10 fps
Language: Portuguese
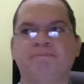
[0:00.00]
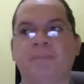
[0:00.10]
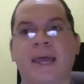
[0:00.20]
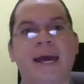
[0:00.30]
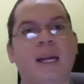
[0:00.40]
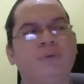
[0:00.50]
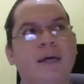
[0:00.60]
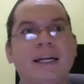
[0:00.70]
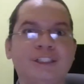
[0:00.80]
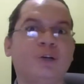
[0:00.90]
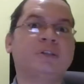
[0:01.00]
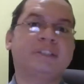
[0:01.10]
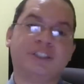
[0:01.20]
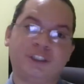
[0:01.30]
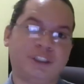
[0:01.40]
Ela, ela chegou a ser
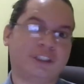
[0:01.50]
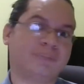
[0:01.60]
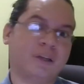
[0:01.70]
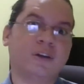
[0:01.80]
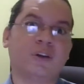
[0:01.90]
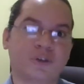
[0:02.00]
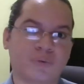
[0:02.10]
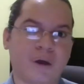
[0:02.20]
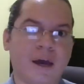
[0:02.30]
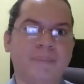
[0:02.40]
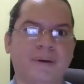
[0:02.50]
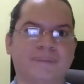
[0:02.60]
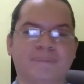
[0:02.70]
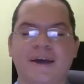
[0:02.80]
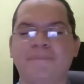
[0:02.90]
dirigida pela Lois Weber,
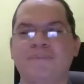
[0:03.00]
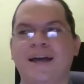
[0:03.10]
né?